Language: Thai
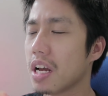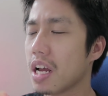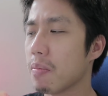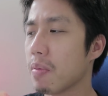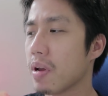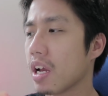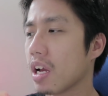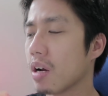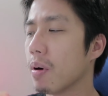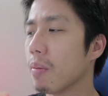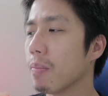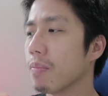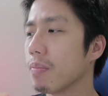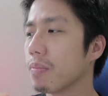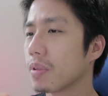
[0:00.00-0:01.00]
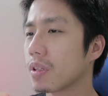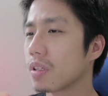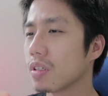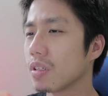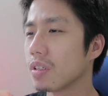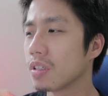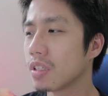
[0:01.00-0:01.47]
ไอ้เพ่ก็แบบ
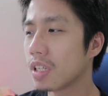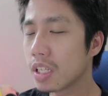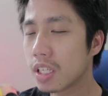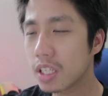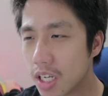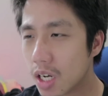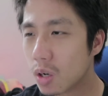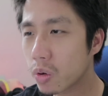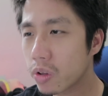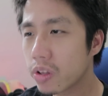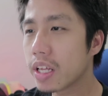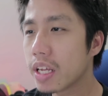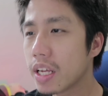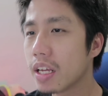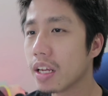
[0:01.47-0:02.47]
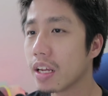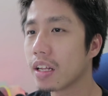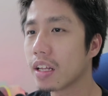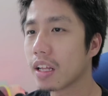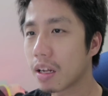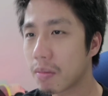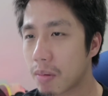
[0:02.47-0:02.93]
ฉันเชื่อคุณสิ
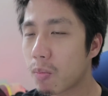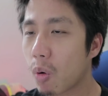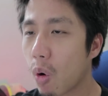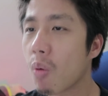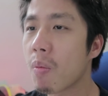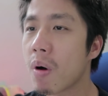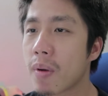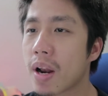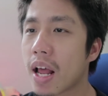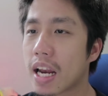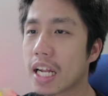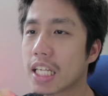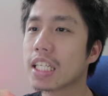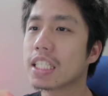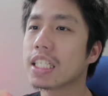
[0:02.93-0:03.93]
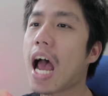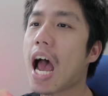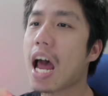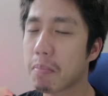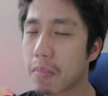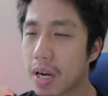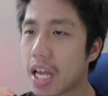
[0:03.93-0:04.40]
แต่ถ้ามันโผล่มาเมื่อไหร่นะฉันจะ
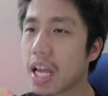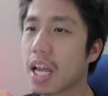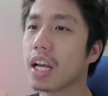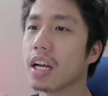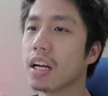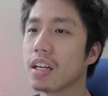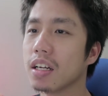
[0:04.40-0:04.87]
อัดมันเอง